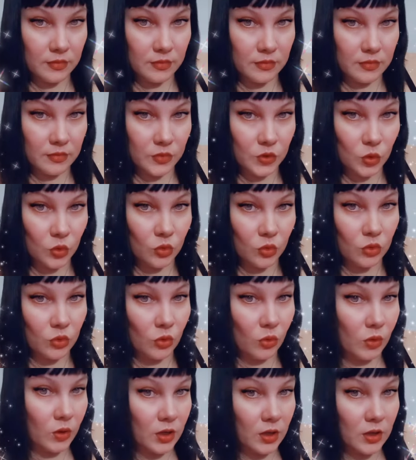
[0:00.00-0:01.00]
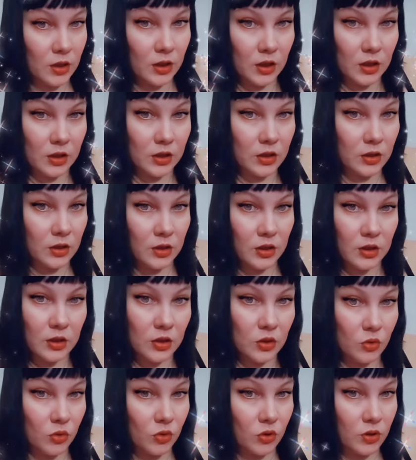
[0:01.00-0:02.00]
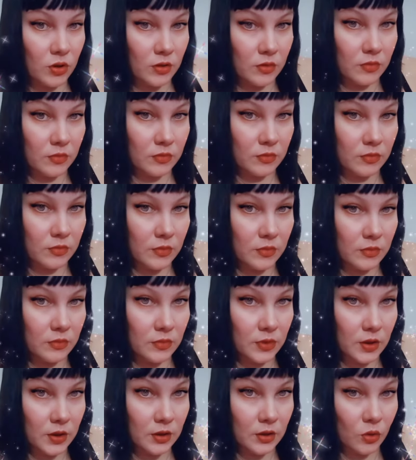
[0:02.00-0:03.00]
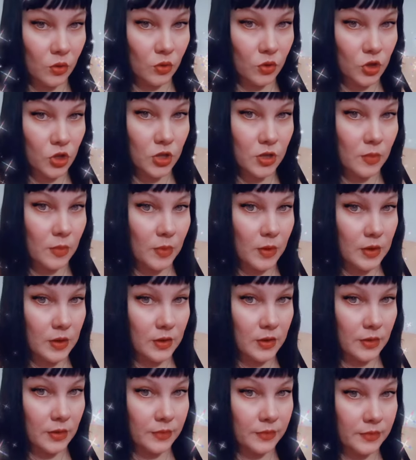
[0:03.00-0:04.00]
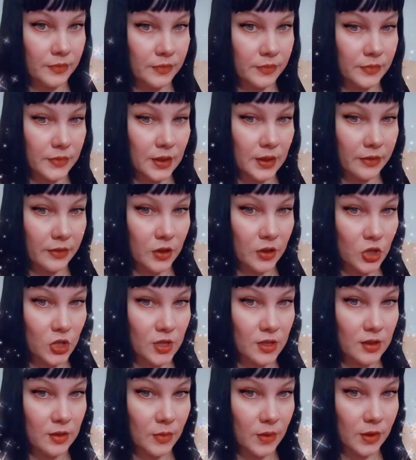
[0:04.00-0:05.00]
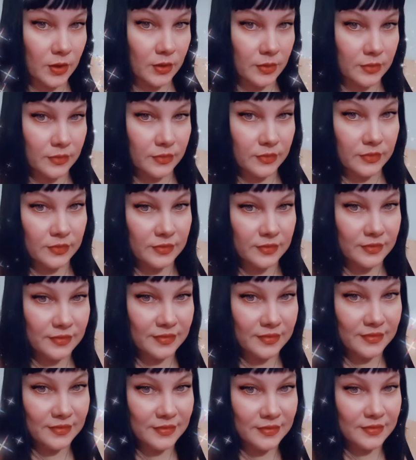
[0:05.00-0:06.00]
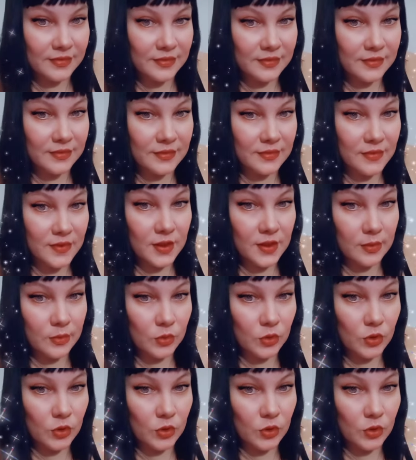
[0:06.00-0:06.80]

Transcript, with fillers: Но только не деградируйте. Это очень опасно для вас же самих. Всем